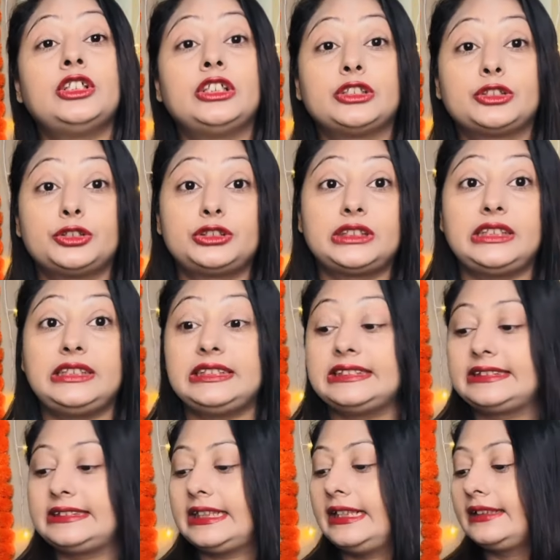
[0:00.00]
तो चलिए
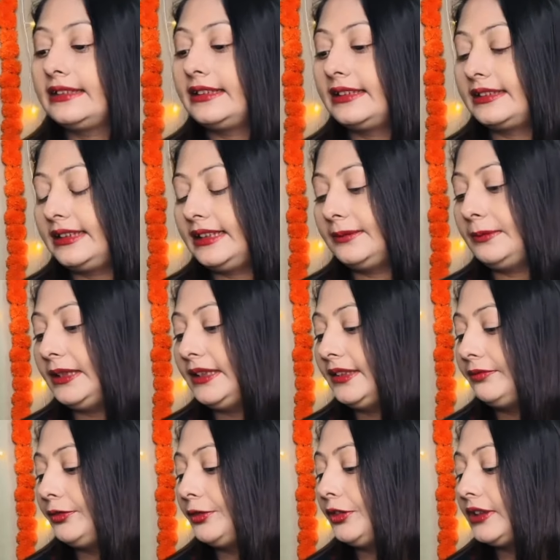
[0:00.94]
स्टार्ट करते हैं हमारा
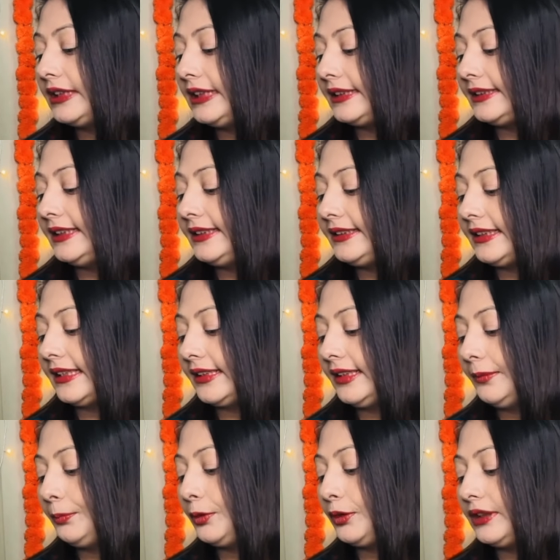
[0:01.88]
रिव्यू और देखते हैं क्या
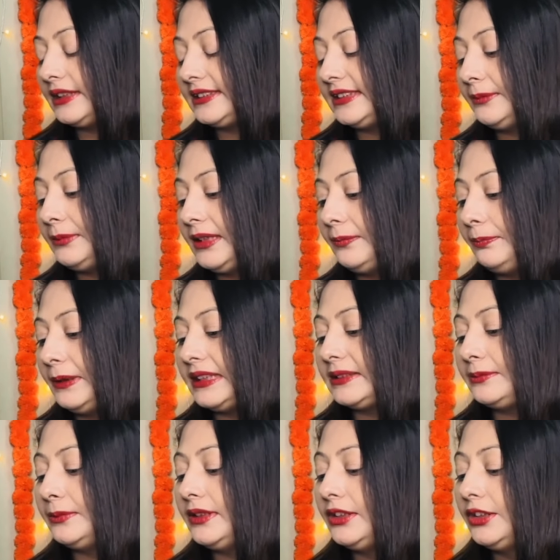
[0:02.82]
क्या प्रोडक्ट्स है मेरे पास
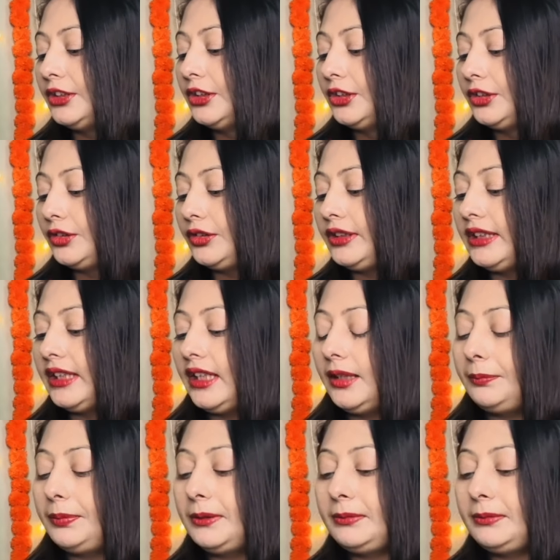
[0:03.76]
में तो यहाँ पे